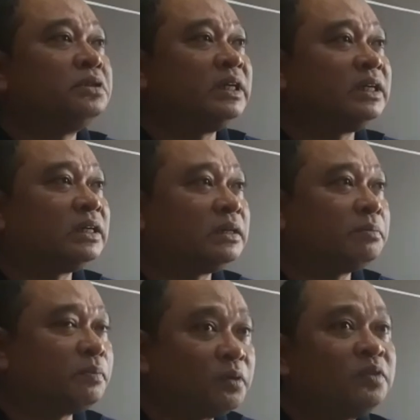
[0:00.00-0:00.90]
e,
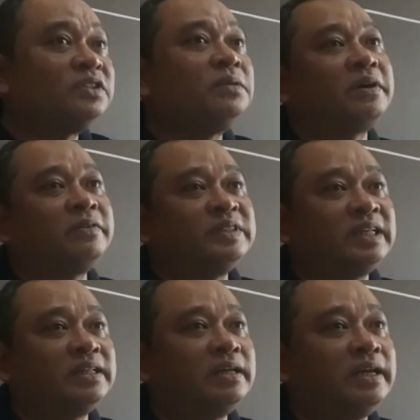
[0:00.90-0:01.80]
promosi
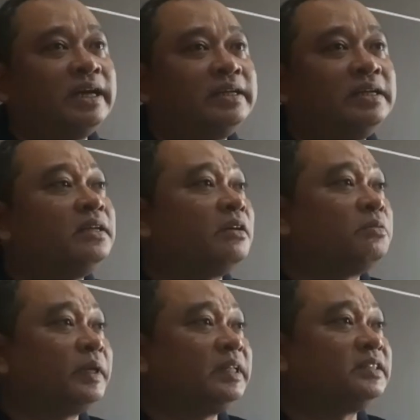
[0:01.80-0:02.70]
pariwisata yang ada di
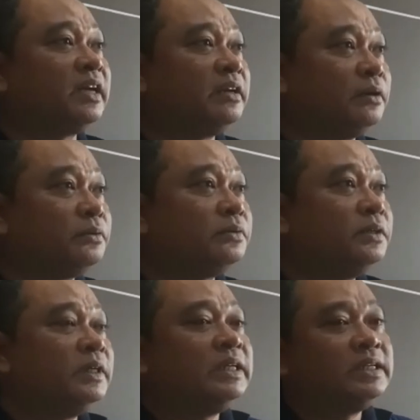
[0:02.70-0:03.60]
Kabupaten Sekadau.
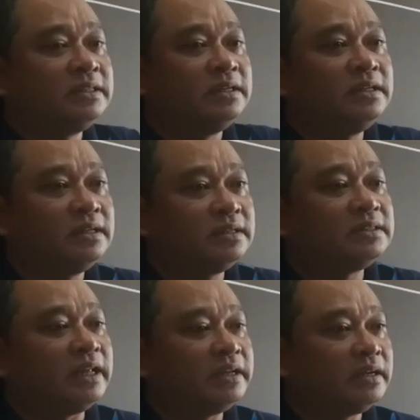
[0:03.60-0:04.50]
Jadi
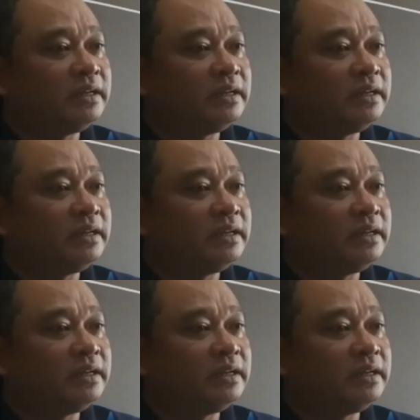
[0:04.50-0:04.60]
selain